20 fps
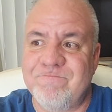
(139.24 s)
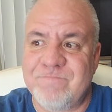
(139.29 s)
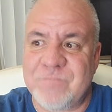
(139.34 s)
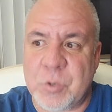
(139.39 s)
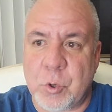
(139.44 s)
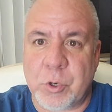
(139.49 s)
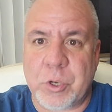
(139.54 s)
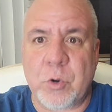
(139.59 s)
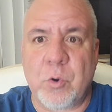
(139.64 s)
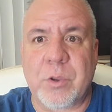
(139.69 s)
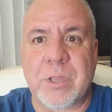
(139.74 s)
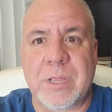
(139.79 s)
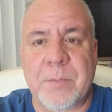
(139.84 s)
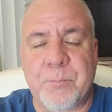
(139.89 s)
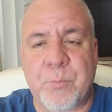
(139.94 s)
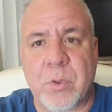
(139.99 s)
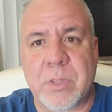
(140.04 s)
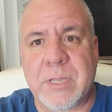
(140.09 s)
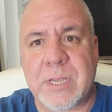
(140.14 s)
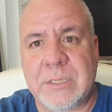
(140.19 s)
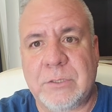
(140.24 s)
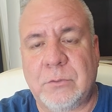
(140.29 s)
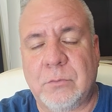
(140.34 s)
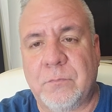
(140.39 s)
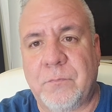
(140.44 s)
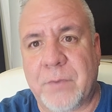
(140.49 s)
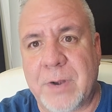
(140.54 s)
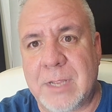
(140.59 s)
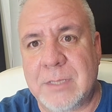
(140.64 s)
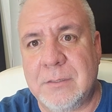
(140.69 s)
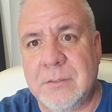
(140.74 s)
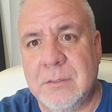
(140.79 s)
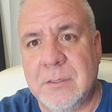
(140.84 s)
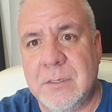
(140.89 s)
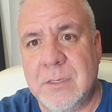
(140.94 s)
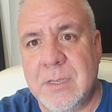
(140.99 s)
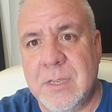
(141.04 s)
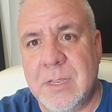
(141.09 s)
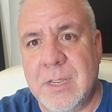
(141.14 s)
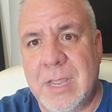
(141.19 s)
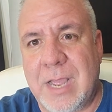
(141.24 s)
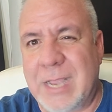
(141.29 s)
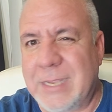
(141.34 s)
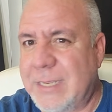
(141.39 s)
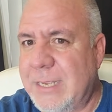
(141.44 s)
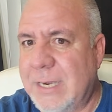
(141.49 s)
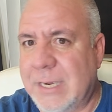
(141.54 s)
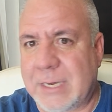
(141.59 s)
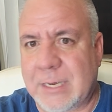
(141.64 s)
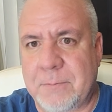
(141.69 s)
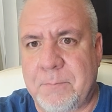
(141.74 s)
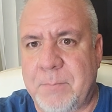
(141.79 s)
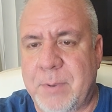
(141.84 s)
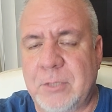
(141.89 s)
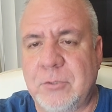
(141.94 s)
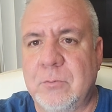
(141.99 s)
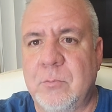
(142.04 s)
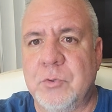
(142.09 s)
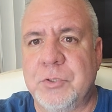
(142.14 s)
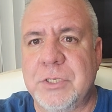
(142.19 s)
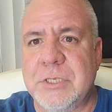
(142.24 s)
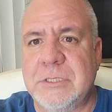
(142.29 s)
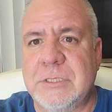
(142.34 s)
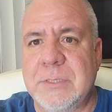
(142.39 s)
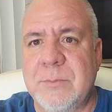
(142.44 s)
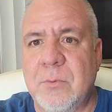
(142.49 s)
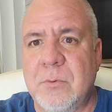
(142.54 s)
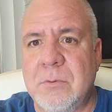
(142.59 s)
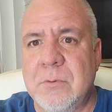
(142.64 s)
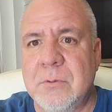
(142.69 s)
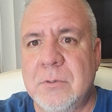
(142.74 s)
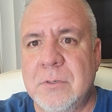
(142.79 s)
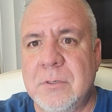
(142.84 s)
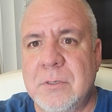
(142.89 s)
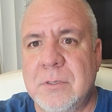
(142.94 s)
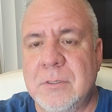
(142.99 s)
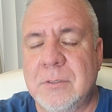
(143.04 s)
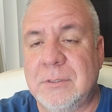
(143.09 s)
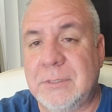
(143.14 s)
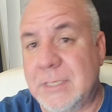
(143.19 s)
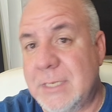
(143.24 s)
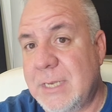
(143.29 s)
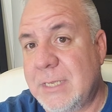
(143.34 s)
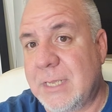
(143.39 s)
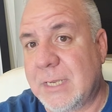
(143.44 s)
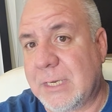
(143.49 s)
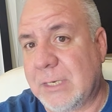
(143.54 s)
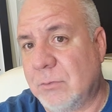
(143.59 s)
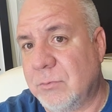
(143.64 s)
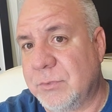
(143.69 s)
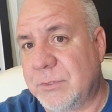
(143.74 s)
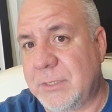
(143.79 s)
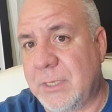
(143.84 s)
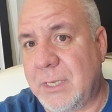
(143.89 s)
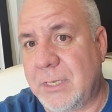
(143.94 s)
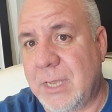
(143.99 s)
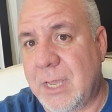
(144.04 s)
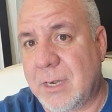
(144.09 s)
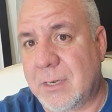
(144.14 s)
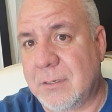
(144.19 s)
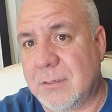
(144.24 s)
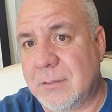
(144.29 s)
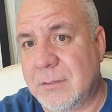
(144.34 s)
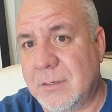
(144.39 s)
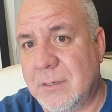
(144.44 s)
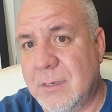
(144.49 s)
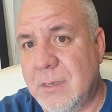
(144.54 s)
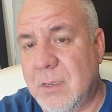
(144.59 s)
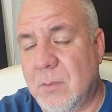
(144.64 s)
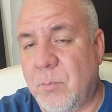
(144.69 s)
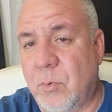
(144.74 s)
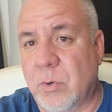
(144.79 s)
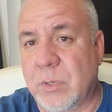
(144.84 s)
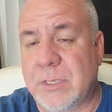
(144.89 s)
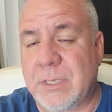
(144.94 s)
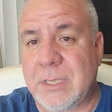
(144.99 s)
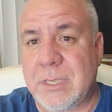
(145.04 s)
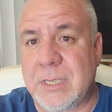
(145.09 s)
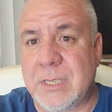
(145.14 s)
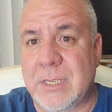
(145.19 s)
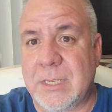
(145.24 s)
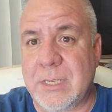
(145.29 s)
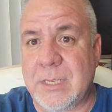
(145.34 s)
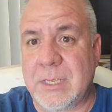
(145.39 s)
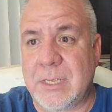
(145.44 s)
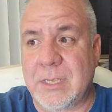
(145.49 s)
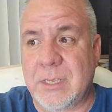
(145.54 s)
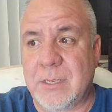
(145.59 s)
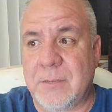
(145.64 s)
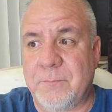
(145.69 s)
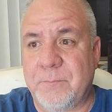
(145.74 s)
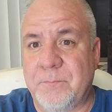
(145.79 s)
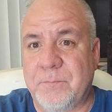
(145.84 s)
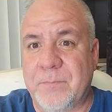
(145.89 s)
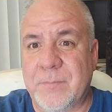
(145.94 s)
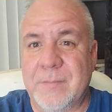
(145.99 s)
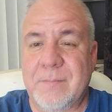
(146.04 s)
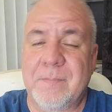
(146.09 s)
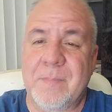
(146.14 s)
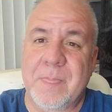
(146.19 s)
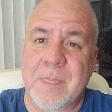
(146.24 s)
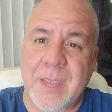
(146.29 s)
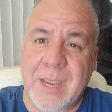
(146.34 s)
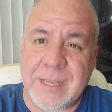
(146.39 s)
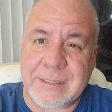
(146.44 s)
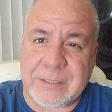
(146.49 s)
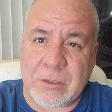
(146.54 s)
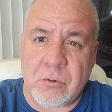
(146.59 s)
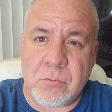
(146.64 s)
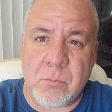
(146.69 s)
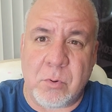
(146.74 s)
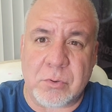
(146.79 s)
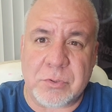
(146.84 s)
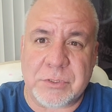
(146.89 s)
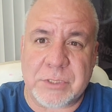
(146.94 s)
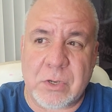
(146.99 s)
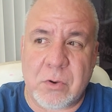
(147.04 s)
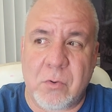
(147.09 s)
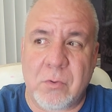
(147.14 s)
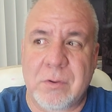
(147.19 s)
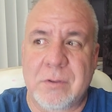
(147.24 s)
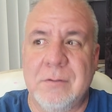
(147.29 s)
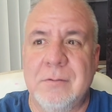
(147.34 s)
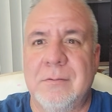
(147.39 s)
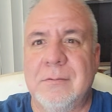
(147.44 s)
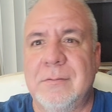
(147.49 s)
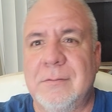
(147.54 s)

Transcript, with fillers: Yo creo que después de esto, Frank, a quien respeto muchísimo, tiene que reconsiderar, porque este es un boxeo